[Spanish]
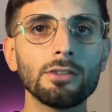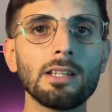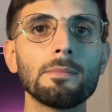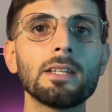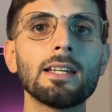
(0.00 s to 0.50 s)

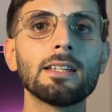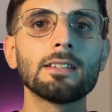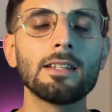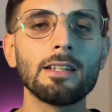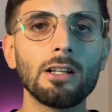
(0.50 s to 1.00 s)
también hay que
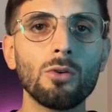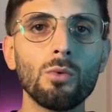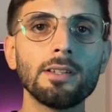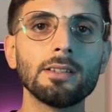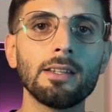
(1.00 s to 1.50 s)
tener en
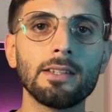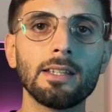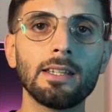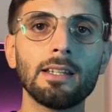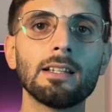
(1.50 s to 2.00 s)
cuenta
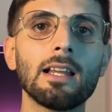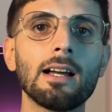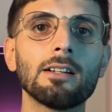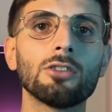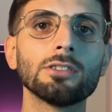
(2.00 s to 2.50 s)
de que
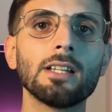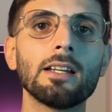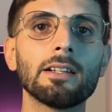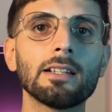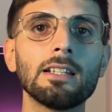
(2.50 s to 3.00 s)
la
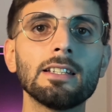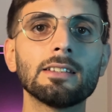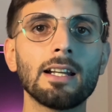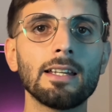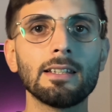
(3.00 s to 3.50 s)
JRL
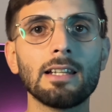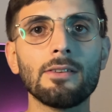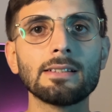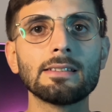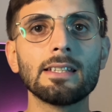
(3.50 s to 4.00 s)
trae la
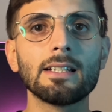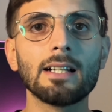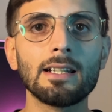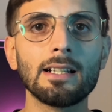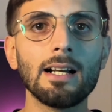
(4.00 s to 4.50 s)
base de
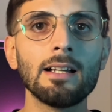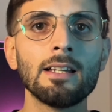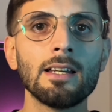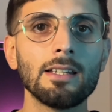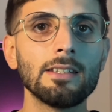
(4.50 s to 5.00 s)

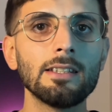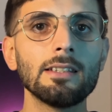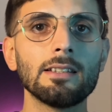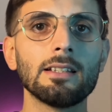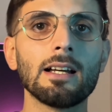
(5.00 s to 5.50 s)
carga
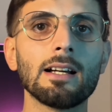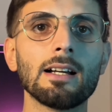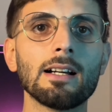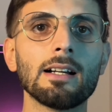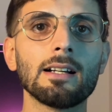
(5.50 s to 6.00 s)
y
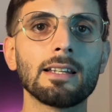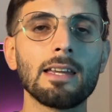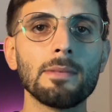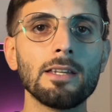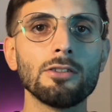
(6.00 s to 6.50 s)
la
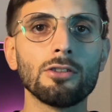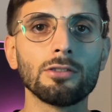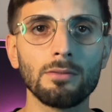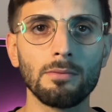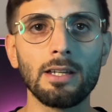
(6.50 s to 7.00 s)
KMEI
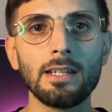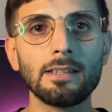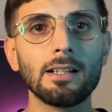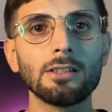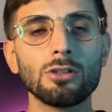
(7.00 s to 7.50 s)
no. En
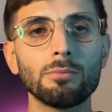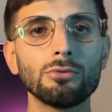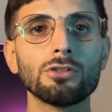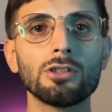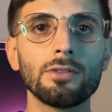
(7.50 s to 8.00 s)
este caso el
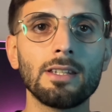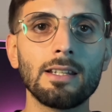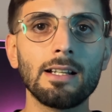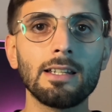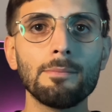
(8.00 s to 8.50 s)
punto se lo voy a
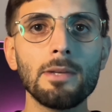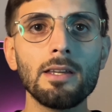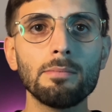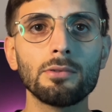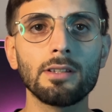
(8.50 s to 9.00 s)
dar a
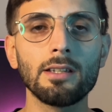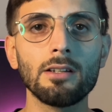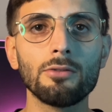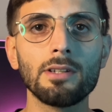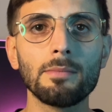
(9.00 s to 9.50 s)
KMEI
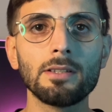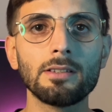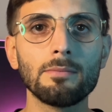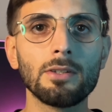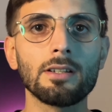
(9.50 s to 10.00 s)
porque
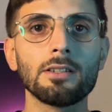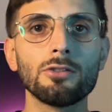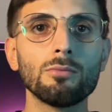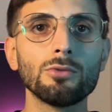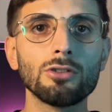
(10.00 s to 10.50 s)
obviamente me
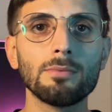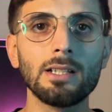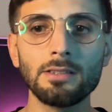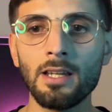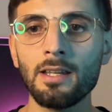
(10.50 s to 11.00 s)
rindió mucho
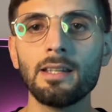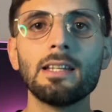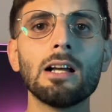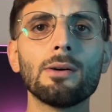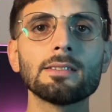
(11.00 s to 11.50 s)
más
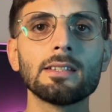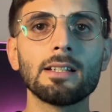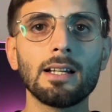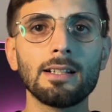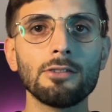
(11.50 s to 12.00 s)
y la base
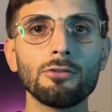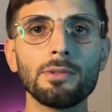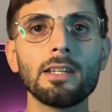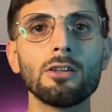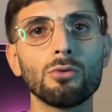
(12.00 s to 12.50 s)
de carga no
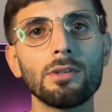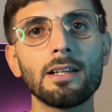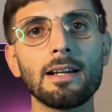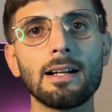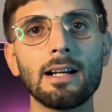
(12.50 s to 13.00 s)
viene incluida
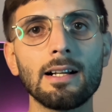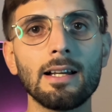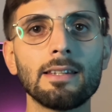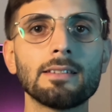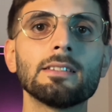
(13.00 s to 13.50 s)
en la caja,
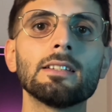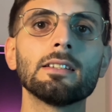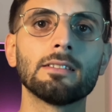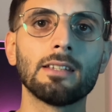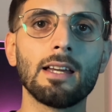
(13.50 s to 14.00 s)
es
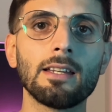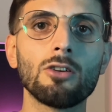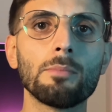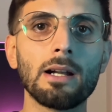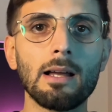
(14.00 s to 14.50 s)
decir, que hay que
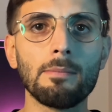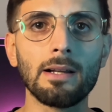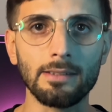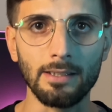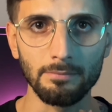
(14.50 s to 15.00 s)
comprar la parte.